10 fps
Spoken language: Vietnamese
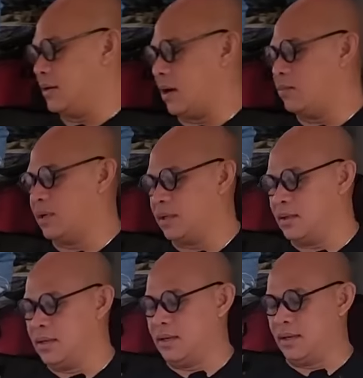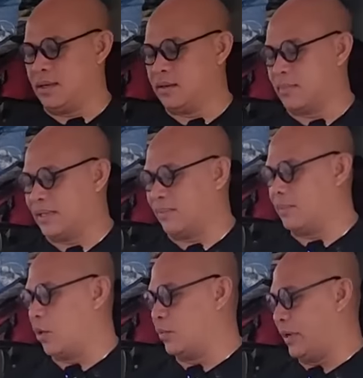không thì lời có
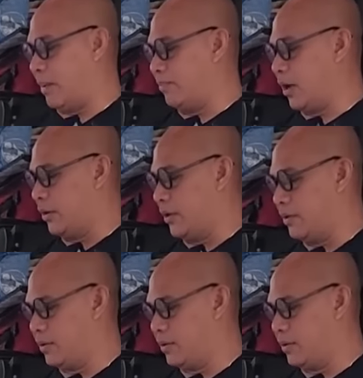70-80 thôi.